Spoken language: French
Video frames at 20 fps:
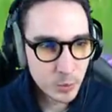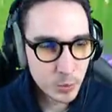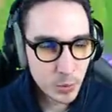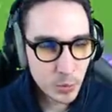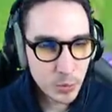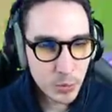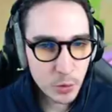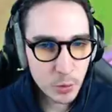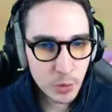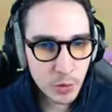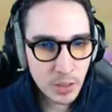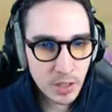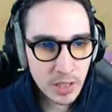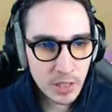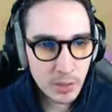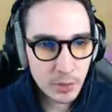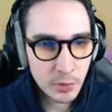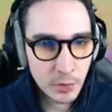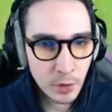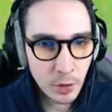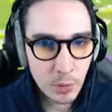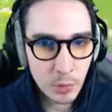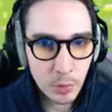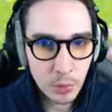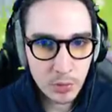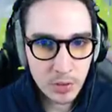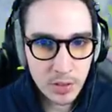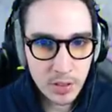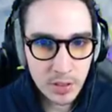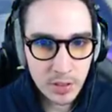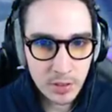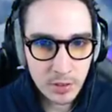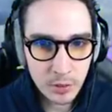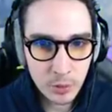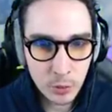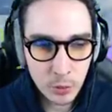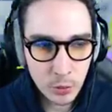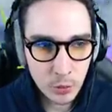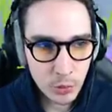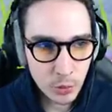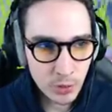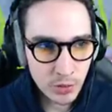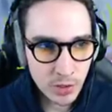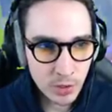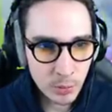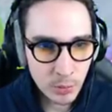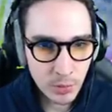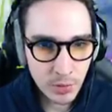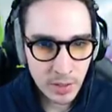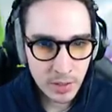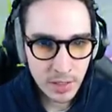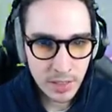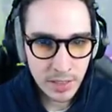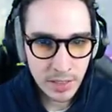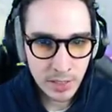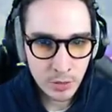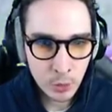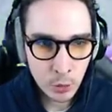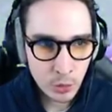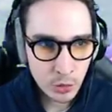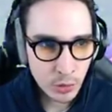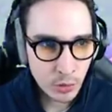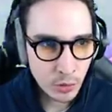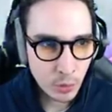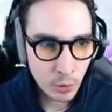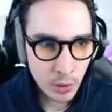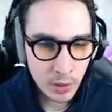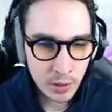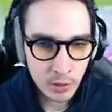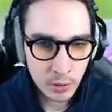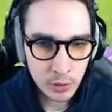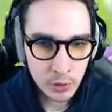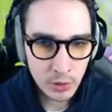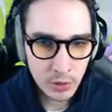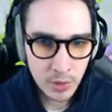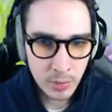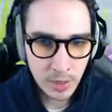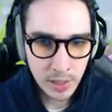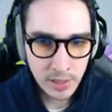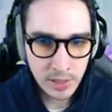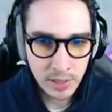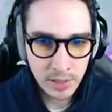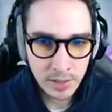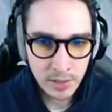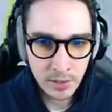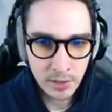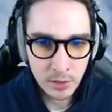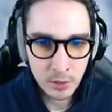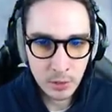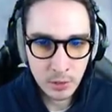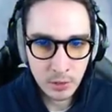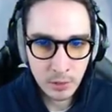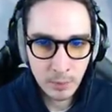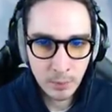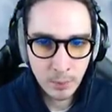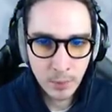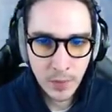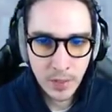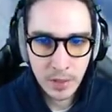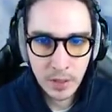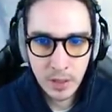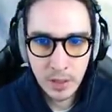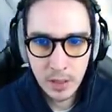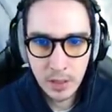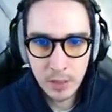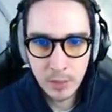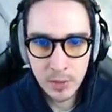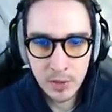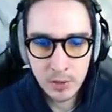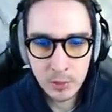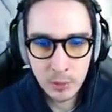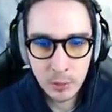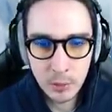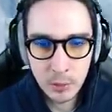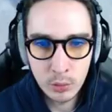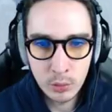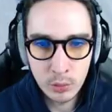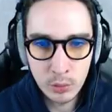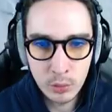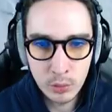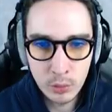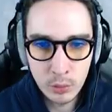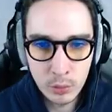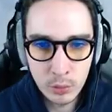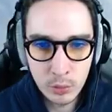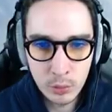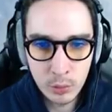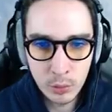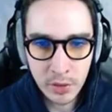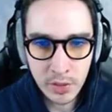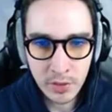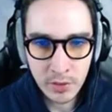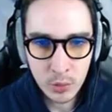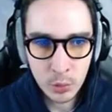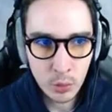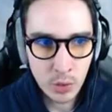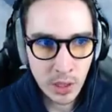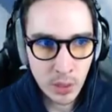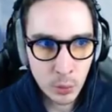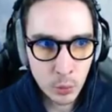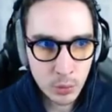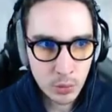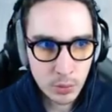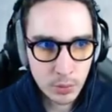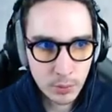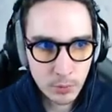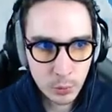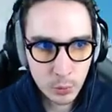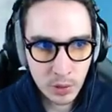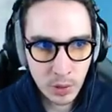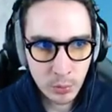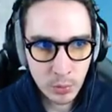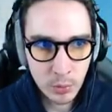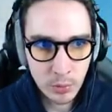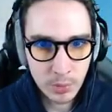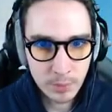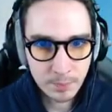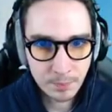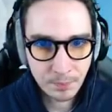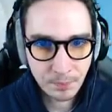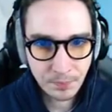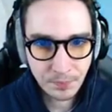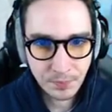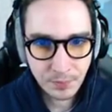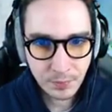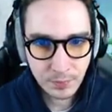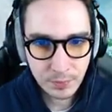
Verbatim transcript: Euh, donc pour ce spot là, il va falloir monter du coup sur cette montagne. Et il y a deux endroits, d'ailleurs j'en ai marqué qu'un seul, parce que l'autre est sur la route, tout simplement.